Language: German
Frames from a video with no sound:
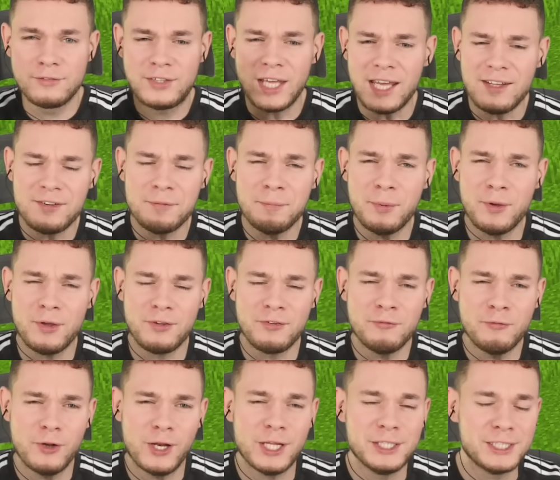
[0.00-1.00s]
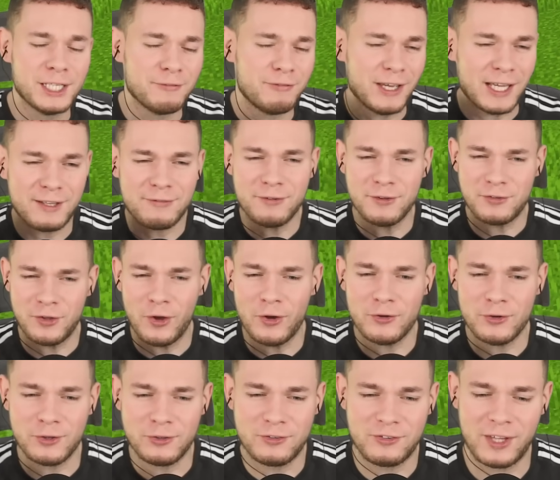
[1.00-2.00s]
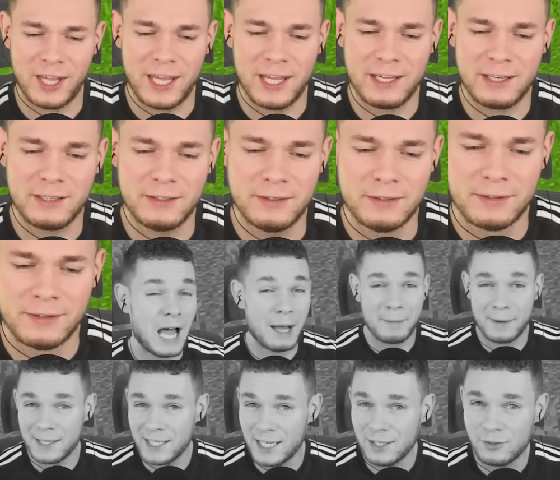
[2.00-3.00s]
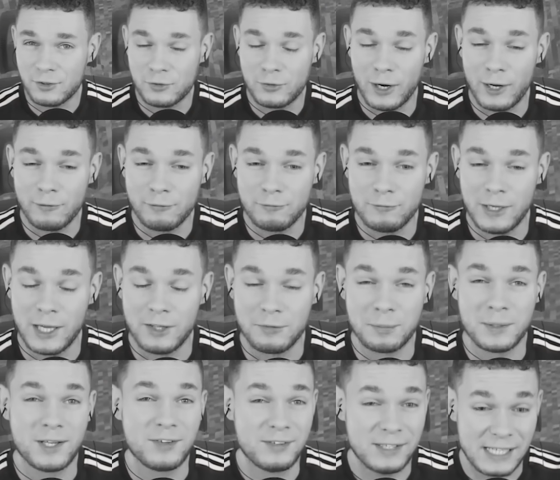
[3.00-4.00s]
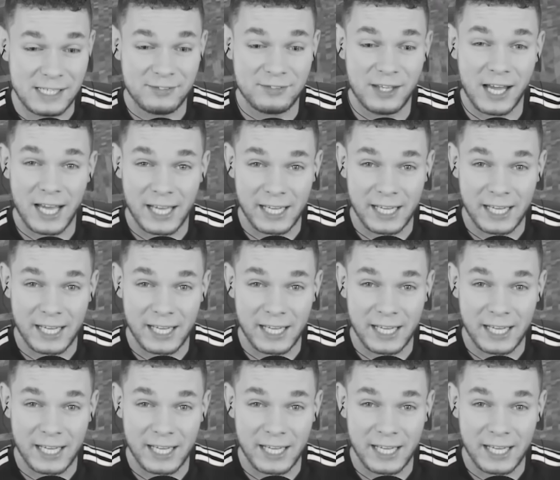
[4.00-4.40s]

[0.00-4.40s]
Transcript: Diesen bösen Villager werden wir es heute noch zeigen. Aber jetzt craften wir erstmal das nächste